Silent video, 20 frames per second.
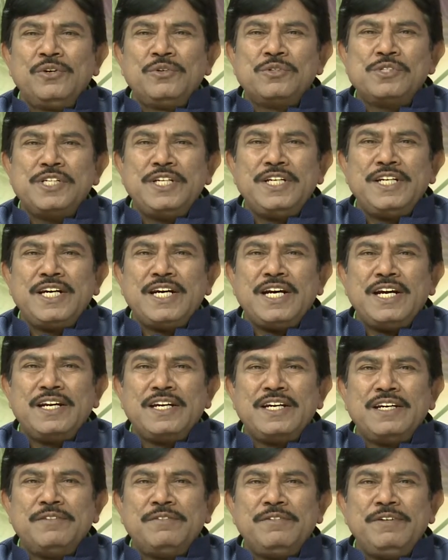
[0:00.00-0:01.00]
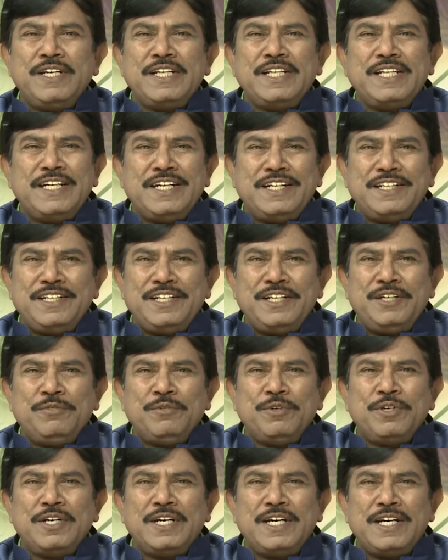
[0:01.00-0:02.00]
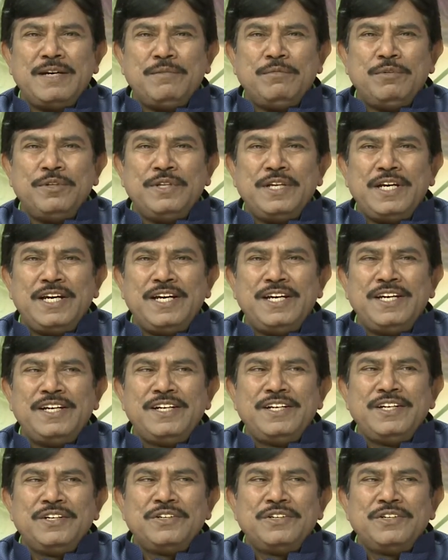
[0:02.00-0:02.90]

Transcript: उसे निकाल कर फेंक देना चाहिए वो ख़राब होता है